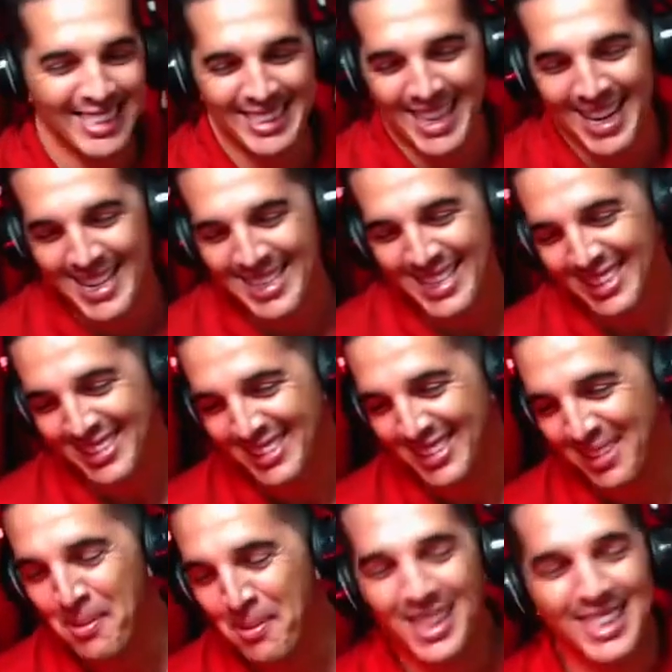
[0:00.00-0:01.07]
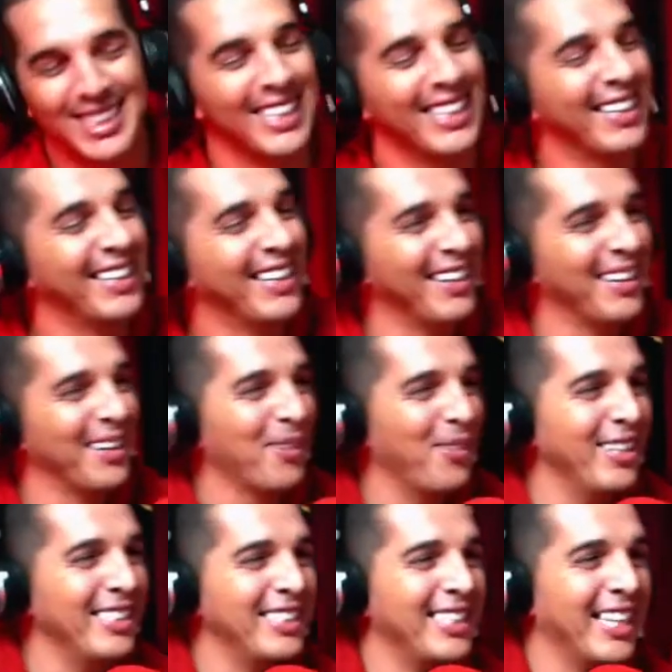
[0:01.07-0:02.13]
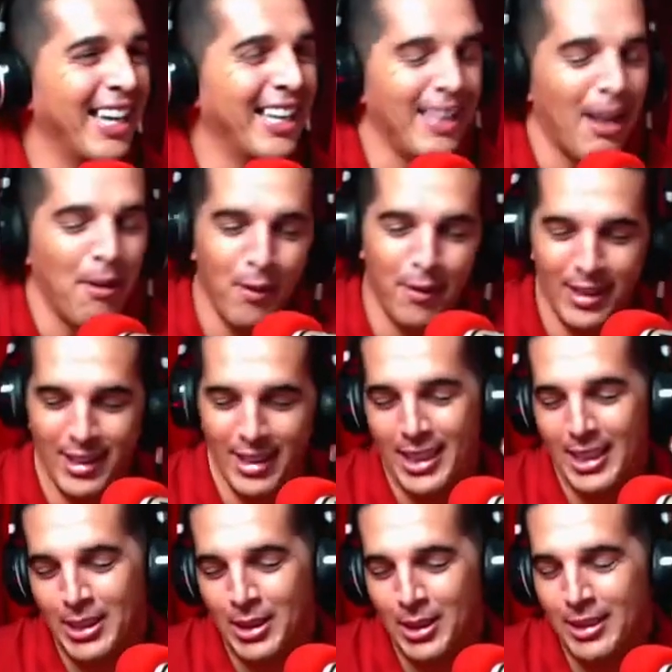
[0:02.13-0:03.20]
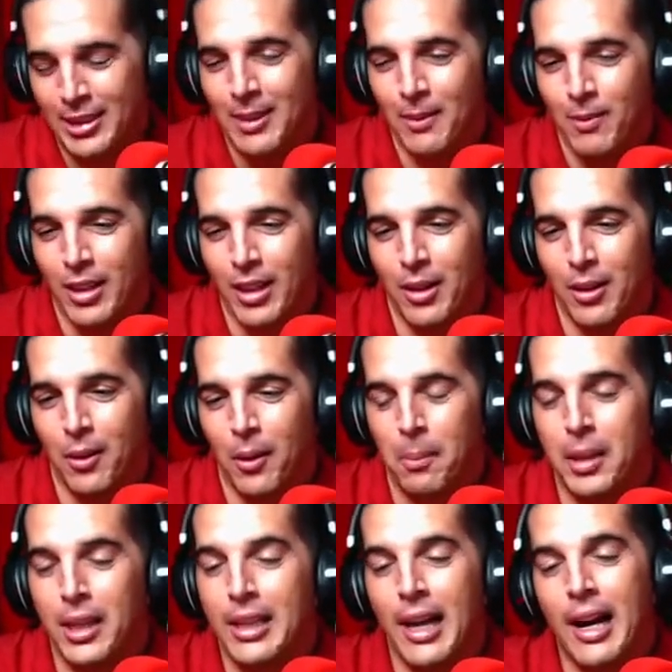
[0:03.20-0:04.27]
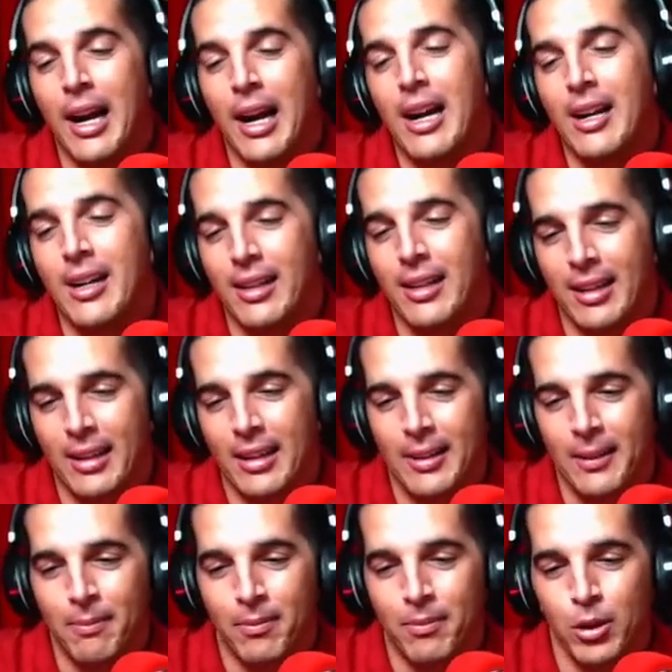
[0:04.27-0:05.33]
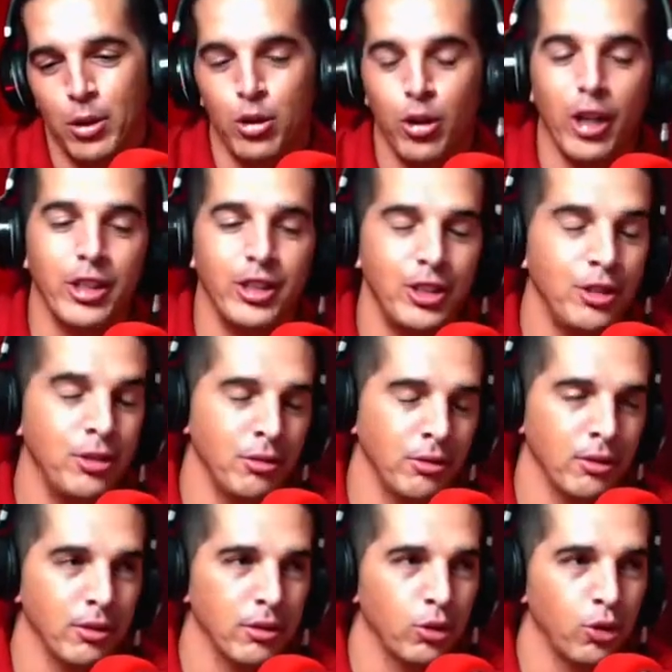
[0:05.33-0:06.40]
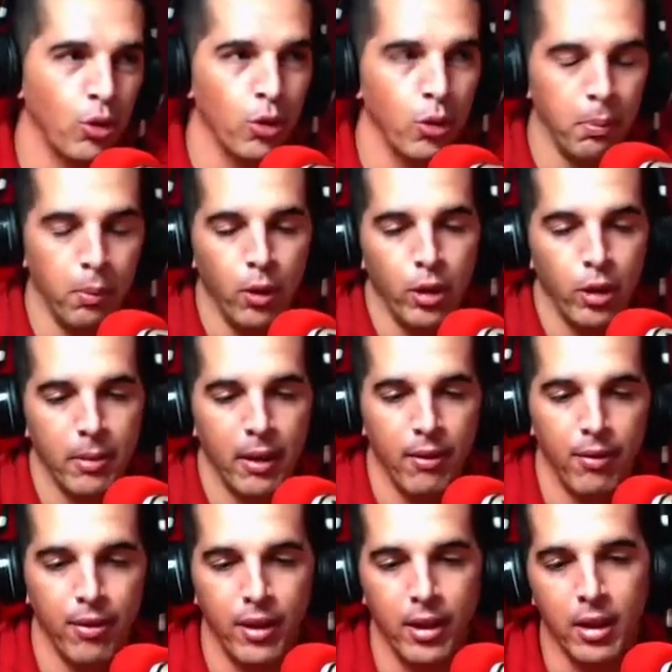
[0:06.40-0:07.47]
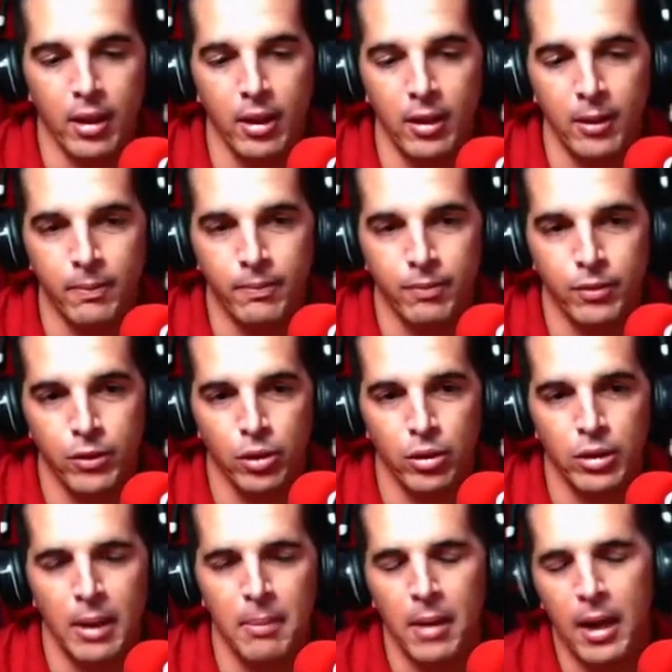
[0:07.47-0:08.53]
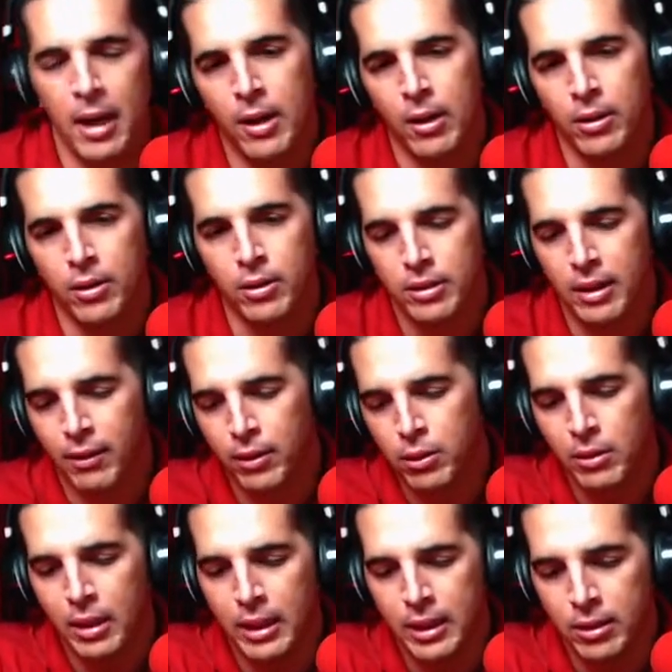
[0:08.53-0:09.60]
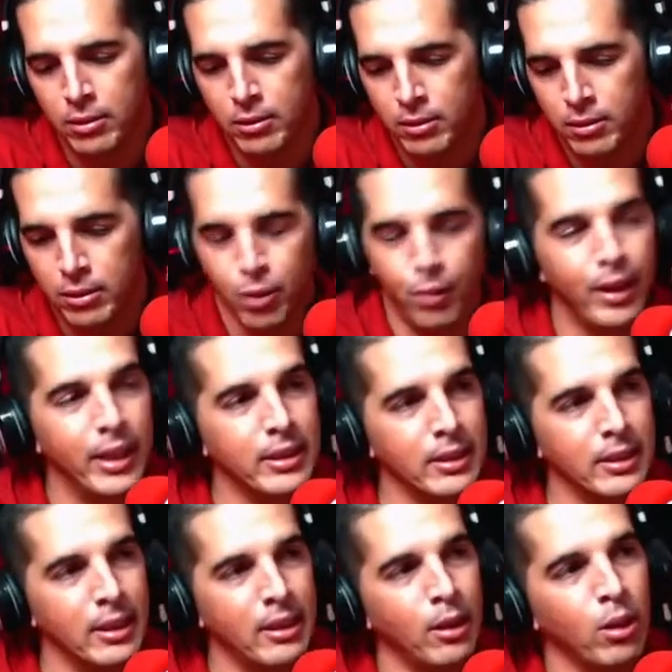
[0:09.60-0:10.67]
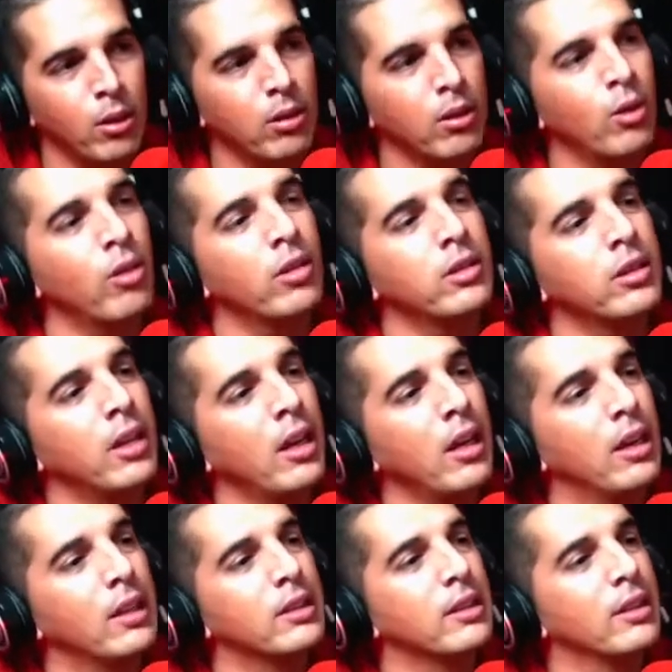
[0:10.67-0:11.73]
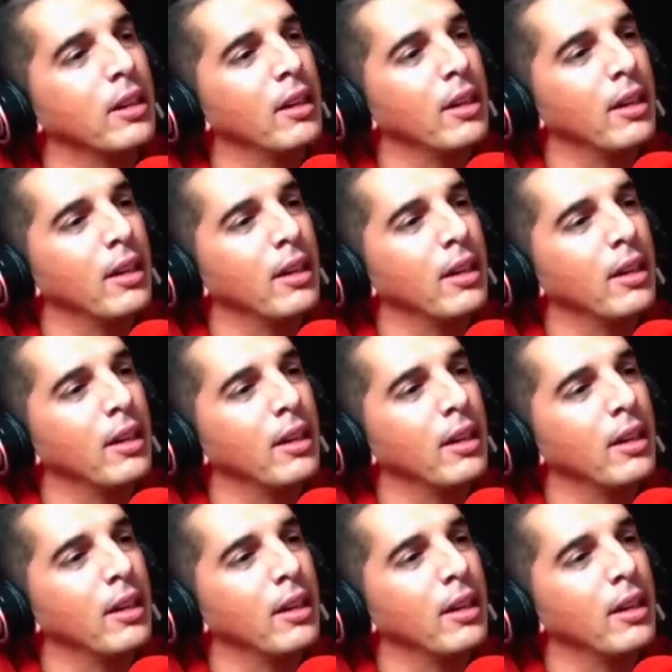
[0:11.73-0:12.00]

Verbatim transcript: saí na zona mista. Quando cheguei, tava o Vinícius, o Bitar, o Jorginho, que jogou no Porto, Benfica, uhum. o Zé Mauro, tava tudo ali num, conversando e eu encostei neles.